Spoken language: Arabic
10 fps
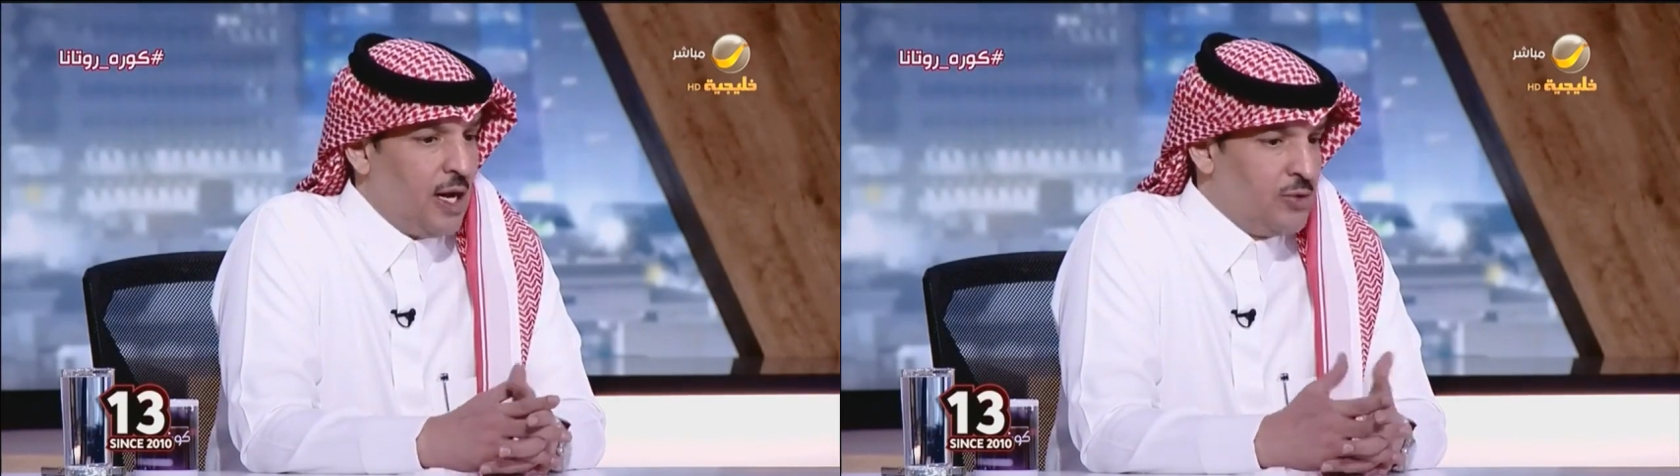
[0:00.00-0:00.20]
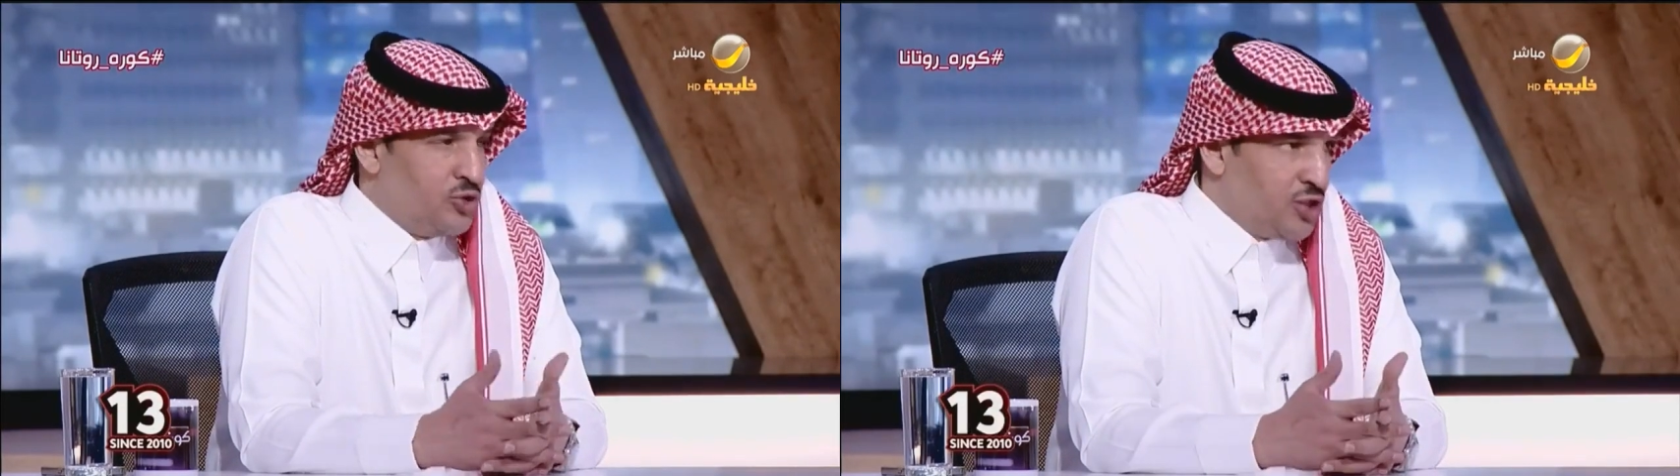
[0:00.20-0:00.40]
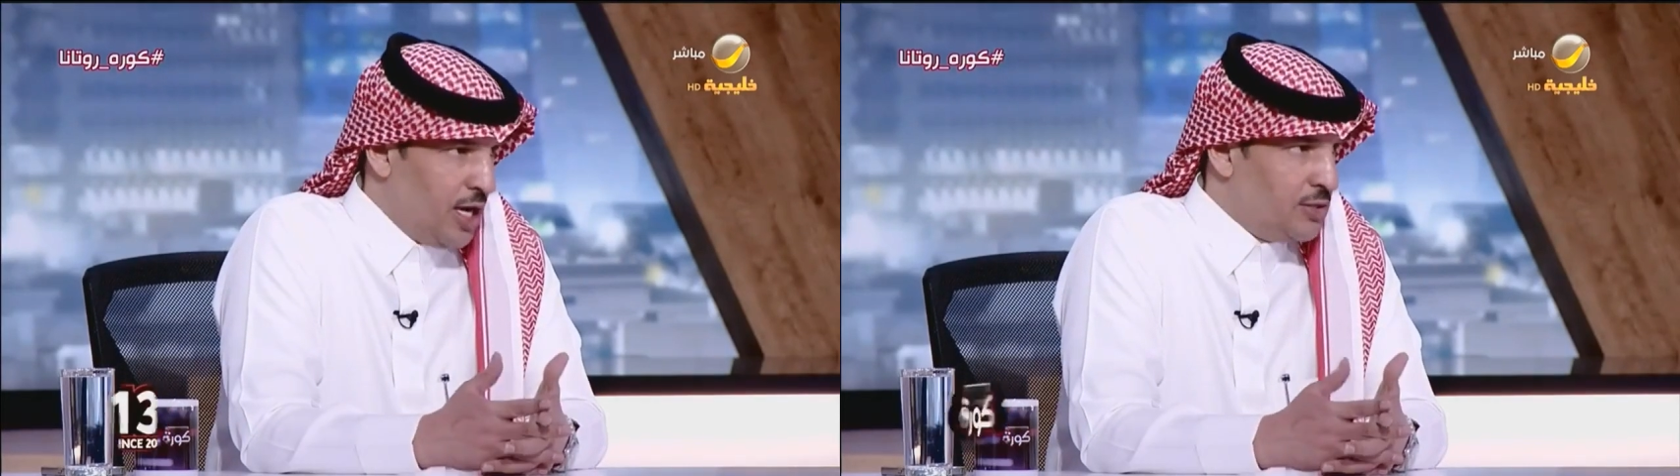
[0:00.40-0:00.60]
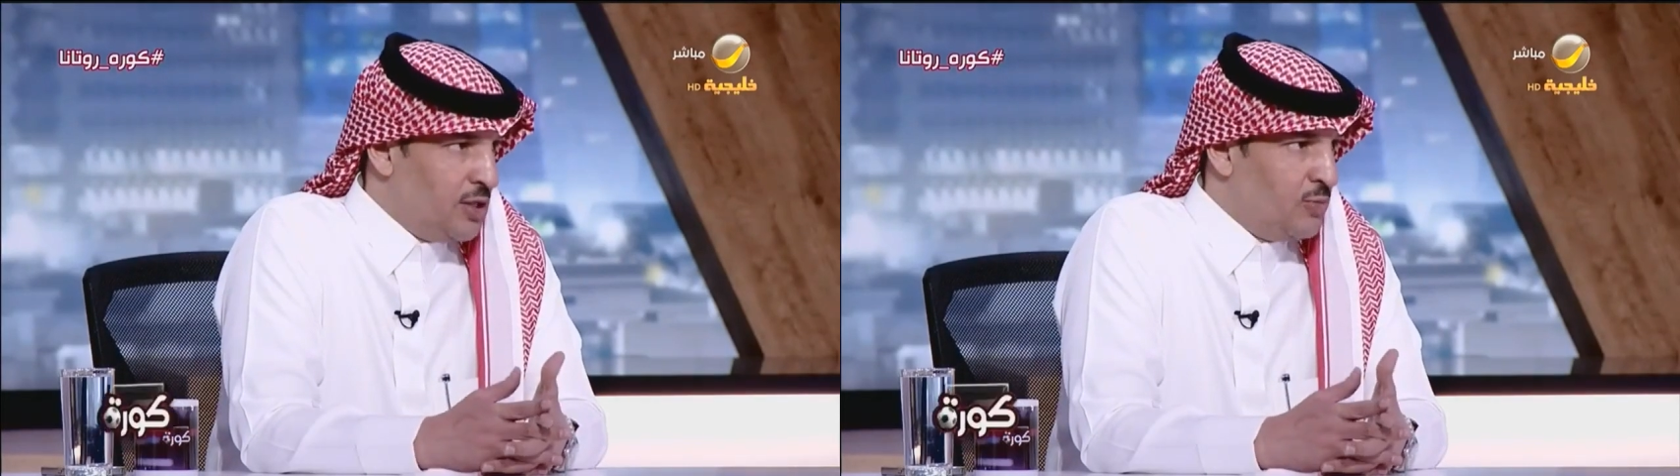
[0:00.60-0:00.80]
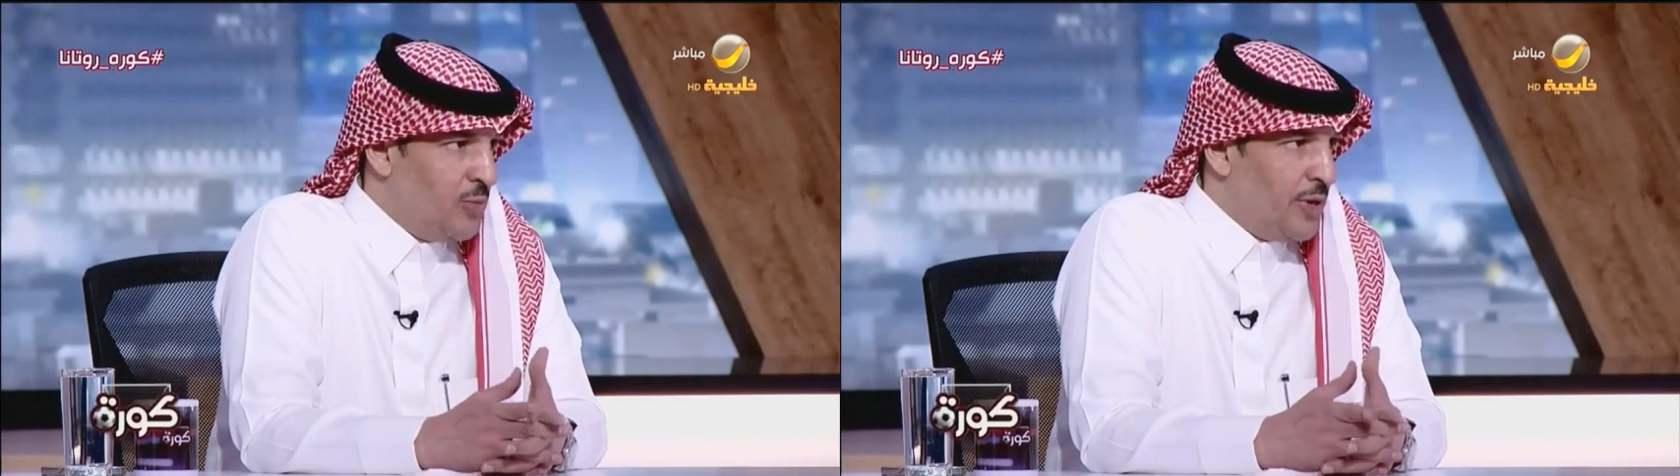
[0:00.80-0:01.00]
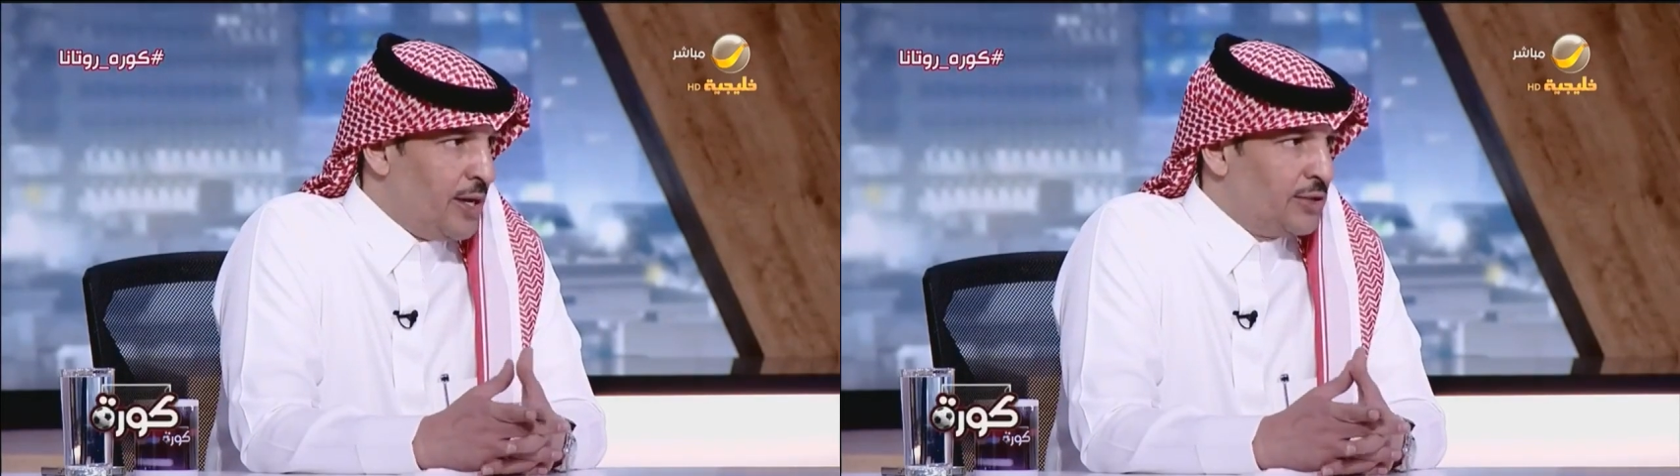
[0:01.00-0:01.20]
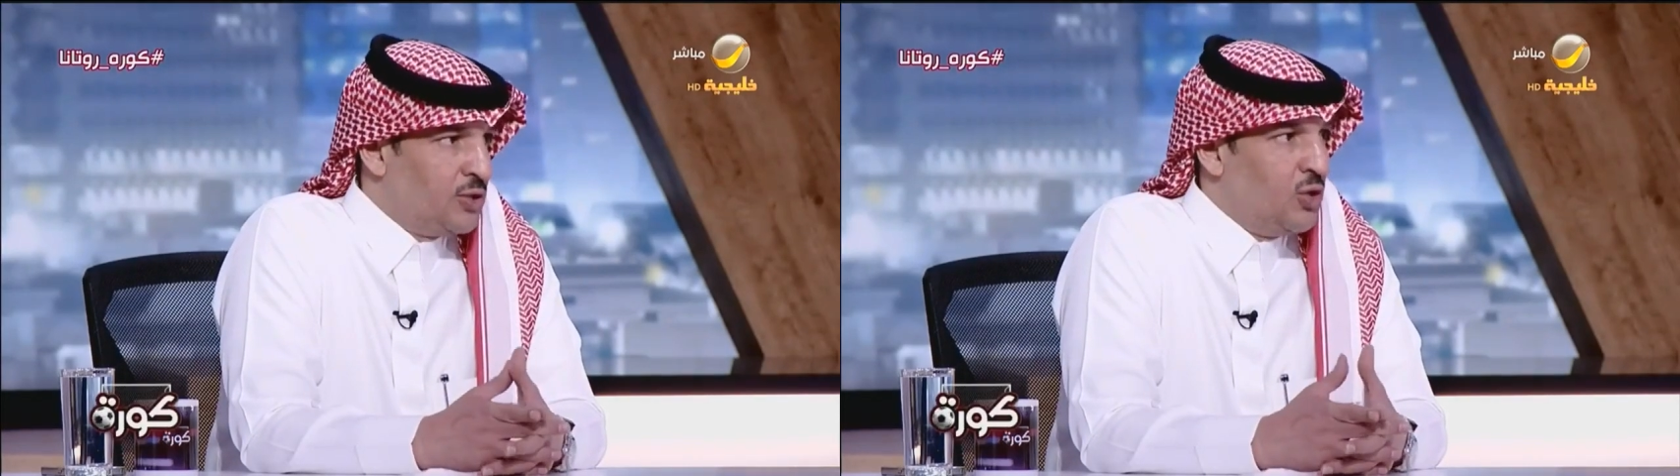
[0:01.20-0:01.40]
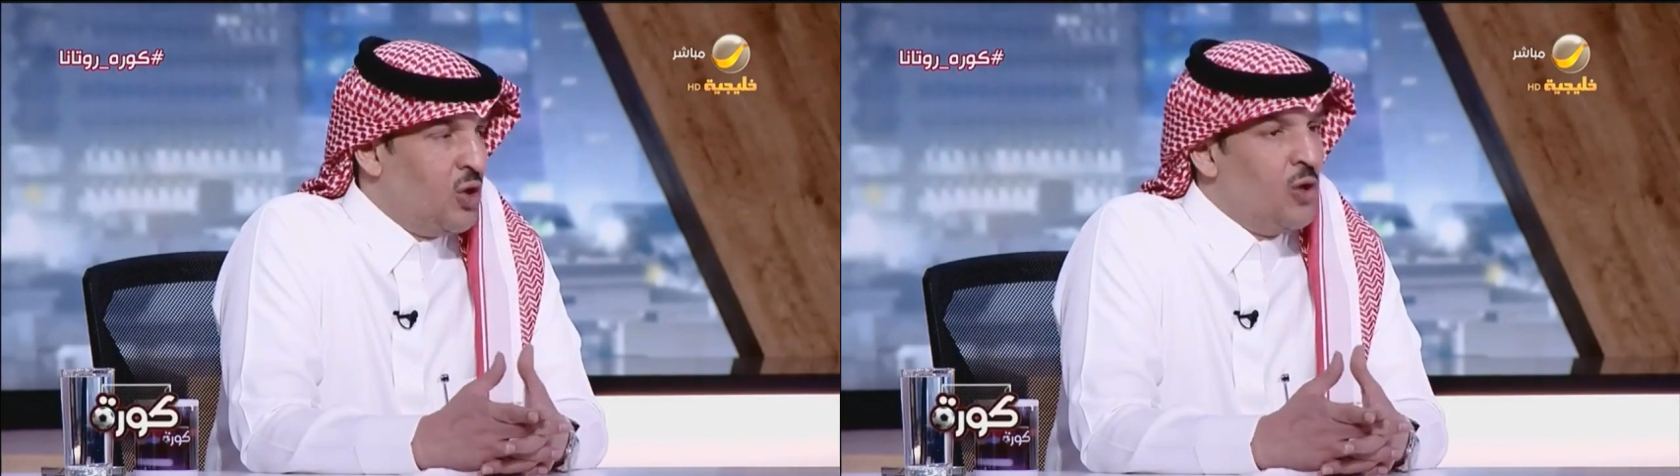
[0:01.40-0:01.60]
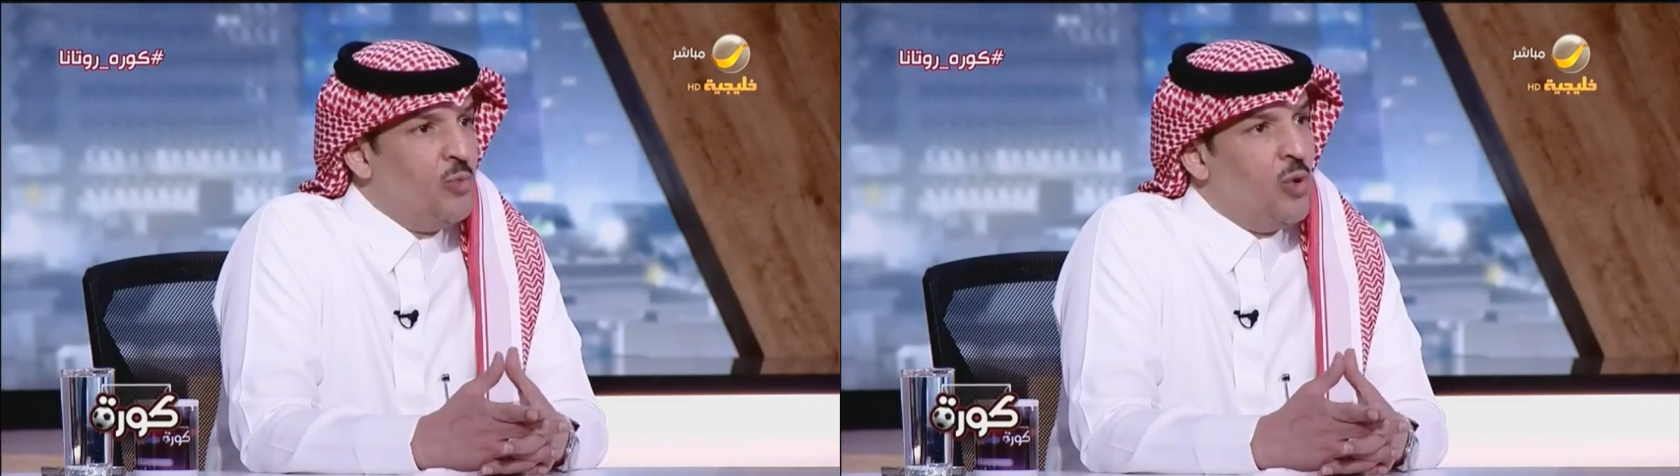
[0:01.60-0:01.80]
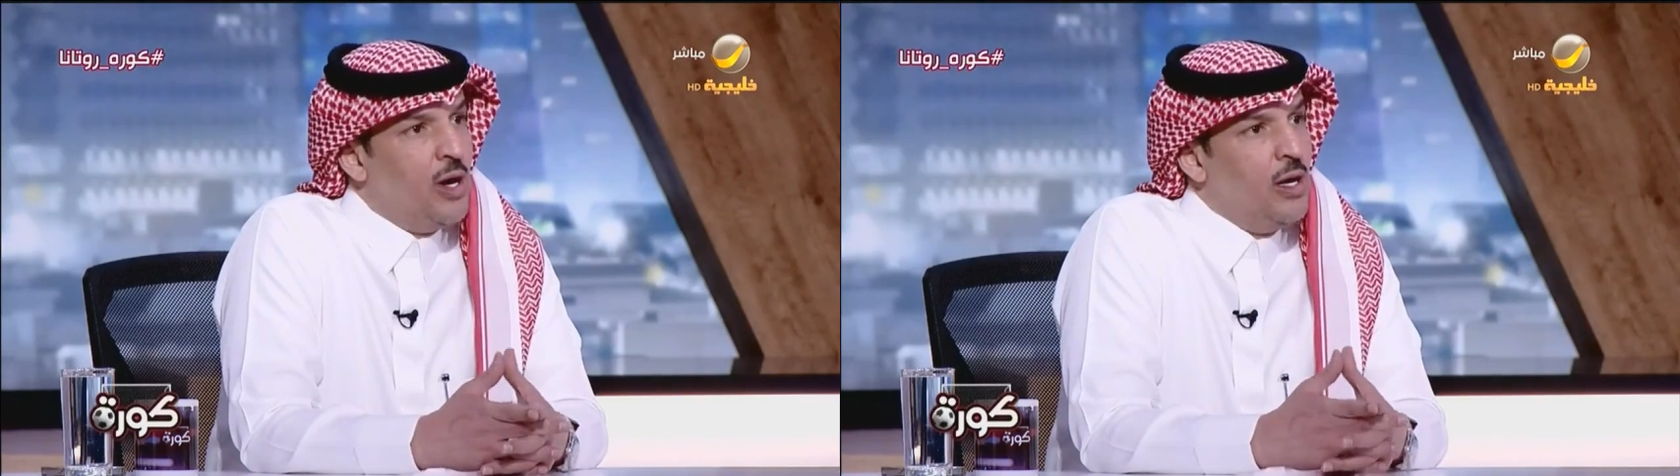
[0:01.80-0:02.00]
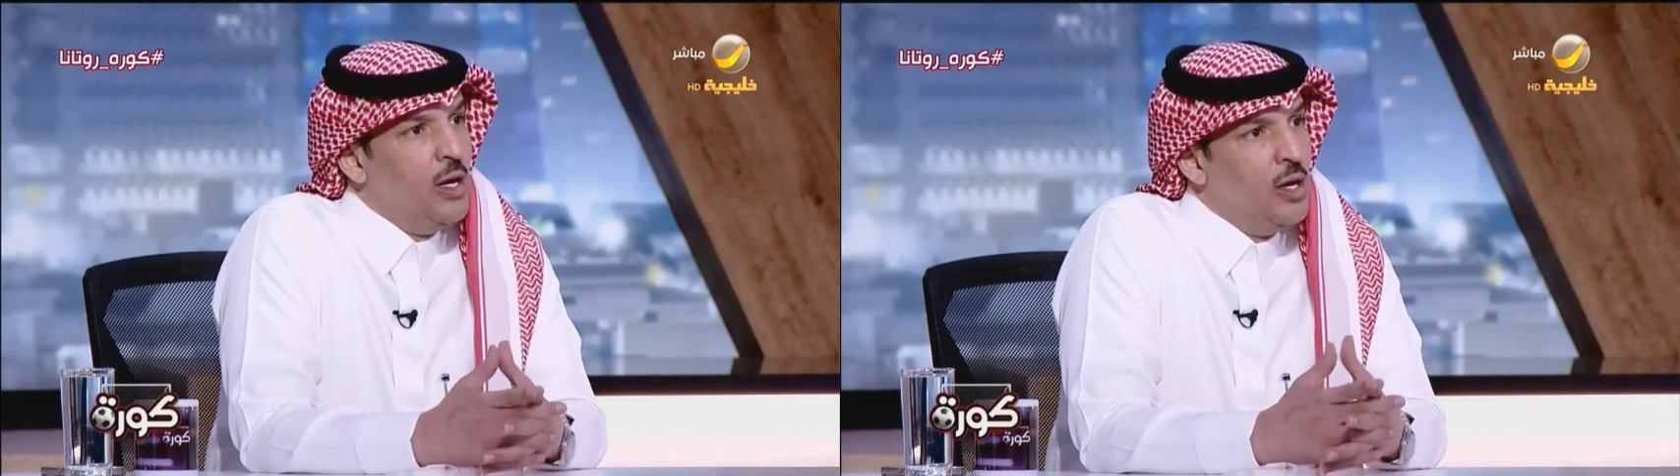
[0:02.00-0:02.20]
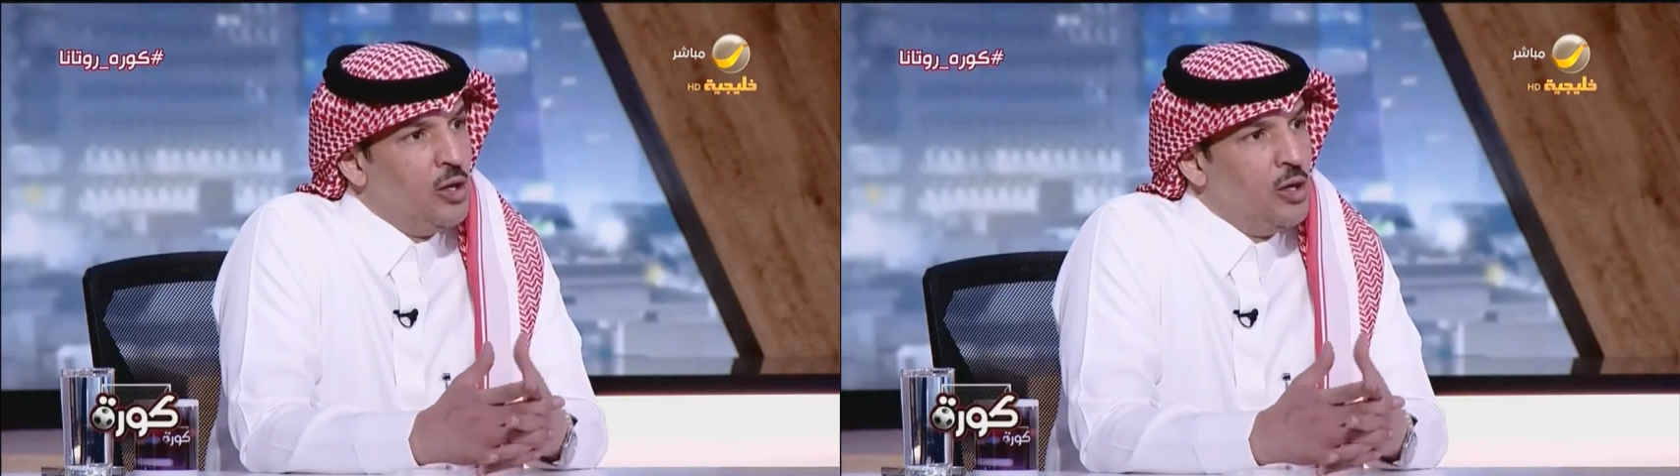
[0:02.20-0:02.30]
كان يشاهد المباراة اليوم